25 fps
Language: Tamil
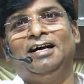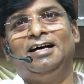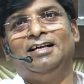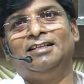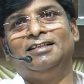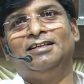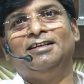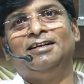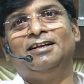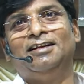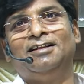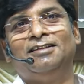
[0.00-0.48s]

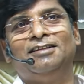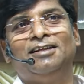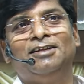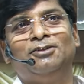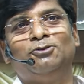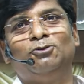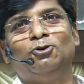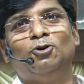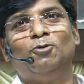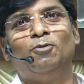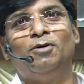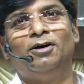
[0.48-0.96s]
அதனால
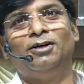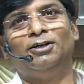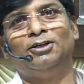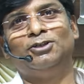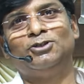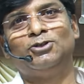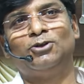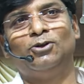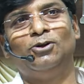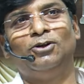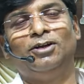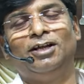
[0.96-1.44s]
தான்
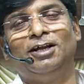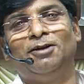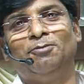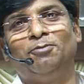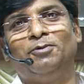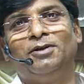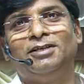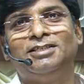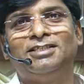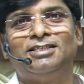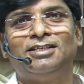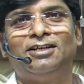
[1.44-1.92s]
தோமாவுக்கு சொல்கிறார்
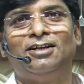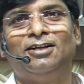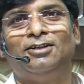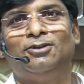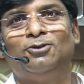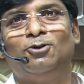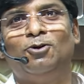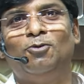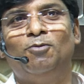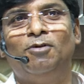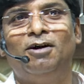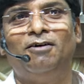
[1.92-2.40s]
பிரைசலா
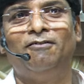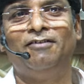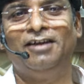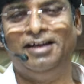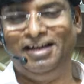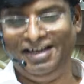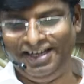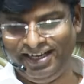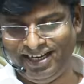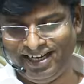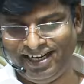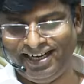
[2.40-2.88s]
தோமாவே
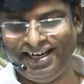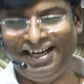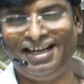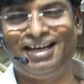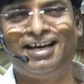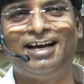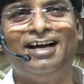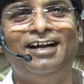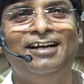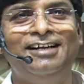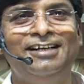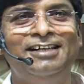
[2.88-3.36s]
நீ என்னை
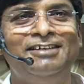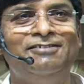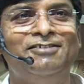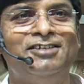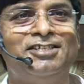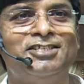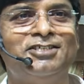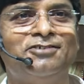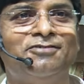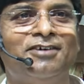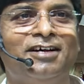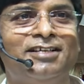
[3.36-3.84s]
கண்டு
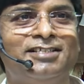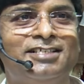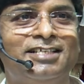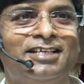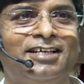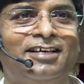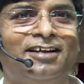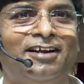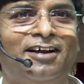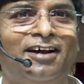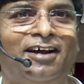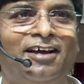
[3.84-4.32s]

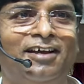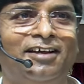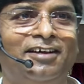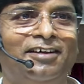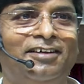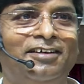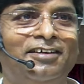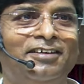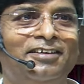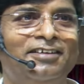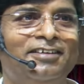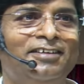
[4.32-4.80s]
விசுவாசிக்கிறாய்
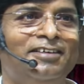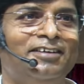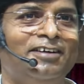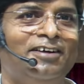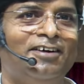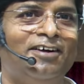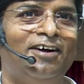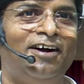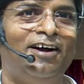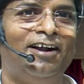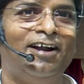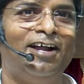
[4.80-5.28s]

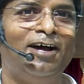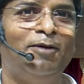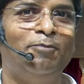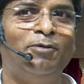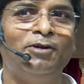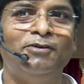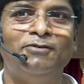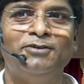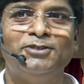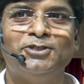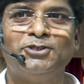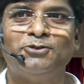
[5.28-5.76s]

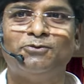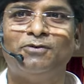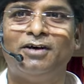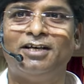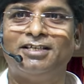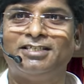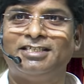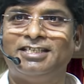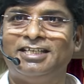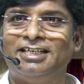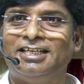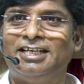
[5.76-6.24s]
காணாமல்
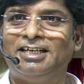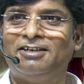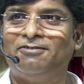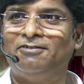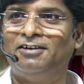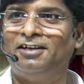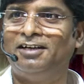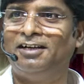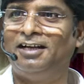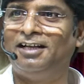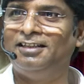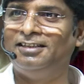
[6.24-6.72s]

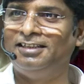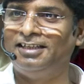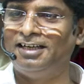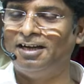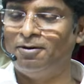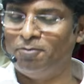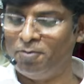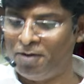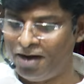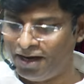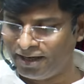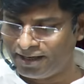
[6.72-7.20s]
விசுவாசிக்கிறவன்
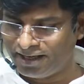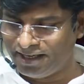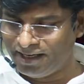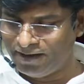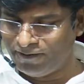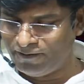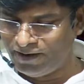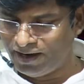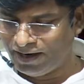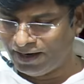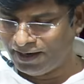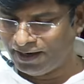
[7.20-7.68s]
அதிக
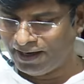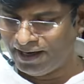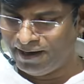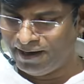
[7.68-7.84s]
பாக்கியவான்